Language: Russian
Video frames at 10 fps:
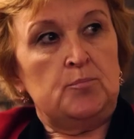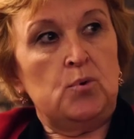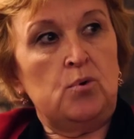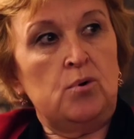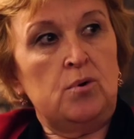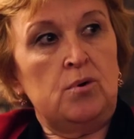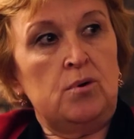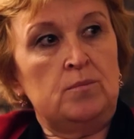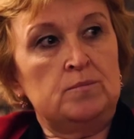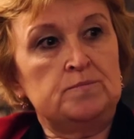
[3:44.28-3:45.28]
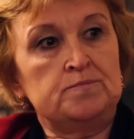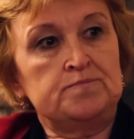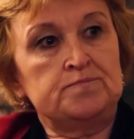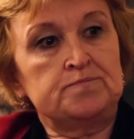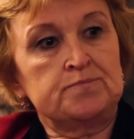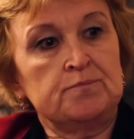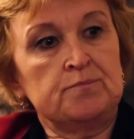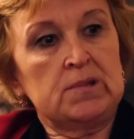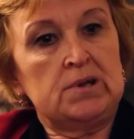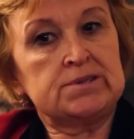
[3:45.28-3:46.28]
по
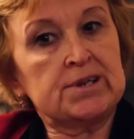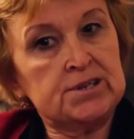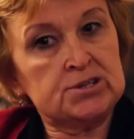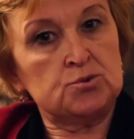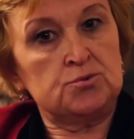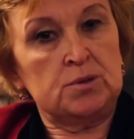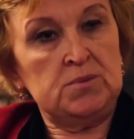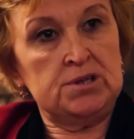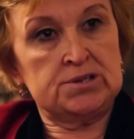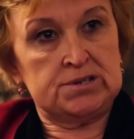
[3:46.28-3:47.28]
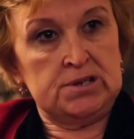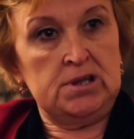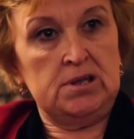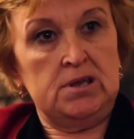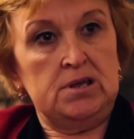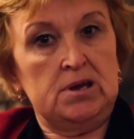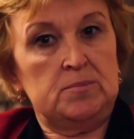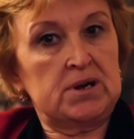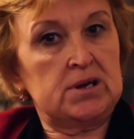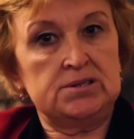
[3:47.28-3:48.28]
традиционной медицине я
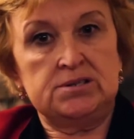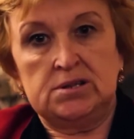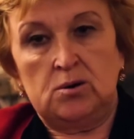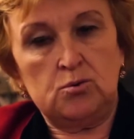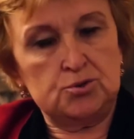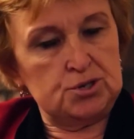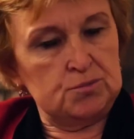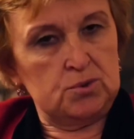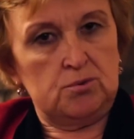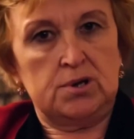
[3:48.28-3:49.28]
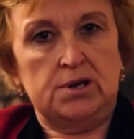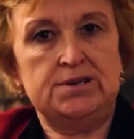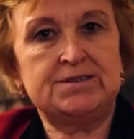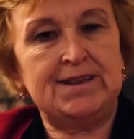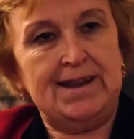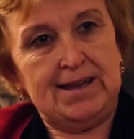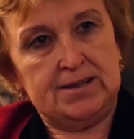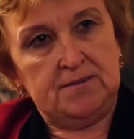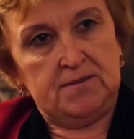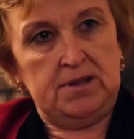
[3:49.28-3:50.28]
проходила очень много
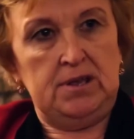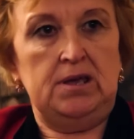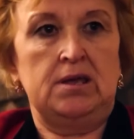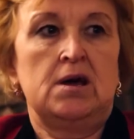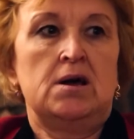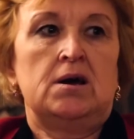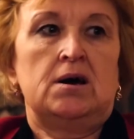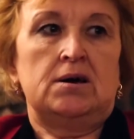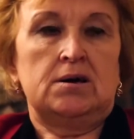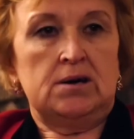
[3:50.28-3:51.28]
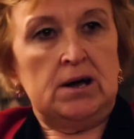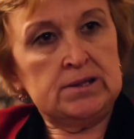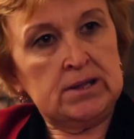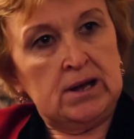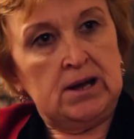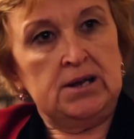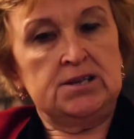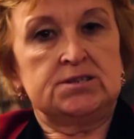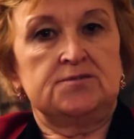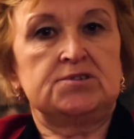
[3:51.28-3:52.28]
исследований, а,
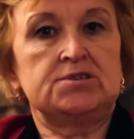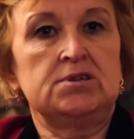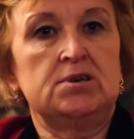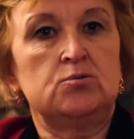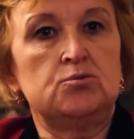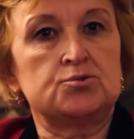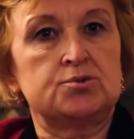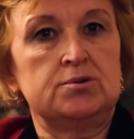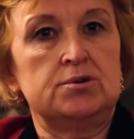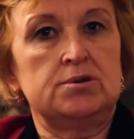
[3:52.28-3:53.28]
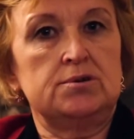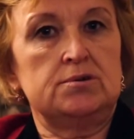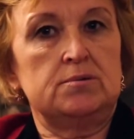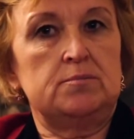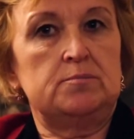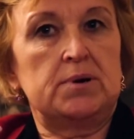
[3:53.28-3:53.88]
анализов, целый курс, э,